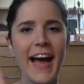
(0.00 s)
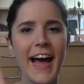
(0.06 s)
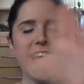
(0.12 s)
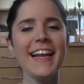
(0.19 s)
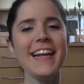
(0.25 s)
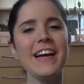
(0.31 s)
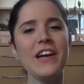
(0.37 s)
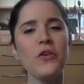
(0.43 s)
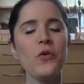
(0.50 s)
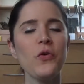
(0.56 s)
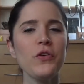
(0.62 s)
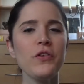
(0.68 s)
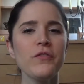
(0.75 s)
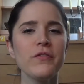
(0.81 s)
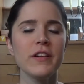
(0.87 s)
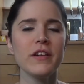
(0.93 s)
Hallo
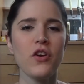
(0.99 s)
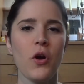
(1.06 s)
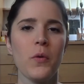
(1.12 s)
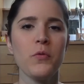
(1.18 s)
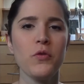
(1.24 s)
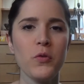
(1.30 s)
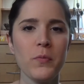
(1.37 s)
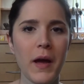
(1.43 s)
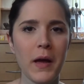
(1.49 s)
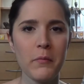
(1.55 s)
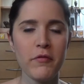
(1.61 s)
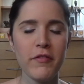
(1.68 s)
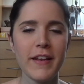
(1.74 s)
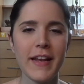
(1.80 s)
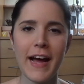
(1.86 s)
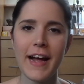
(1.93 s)
und willkommen zu meinem
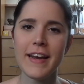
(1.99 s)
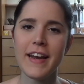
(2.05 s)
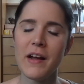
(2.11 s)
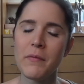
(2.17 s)
finalen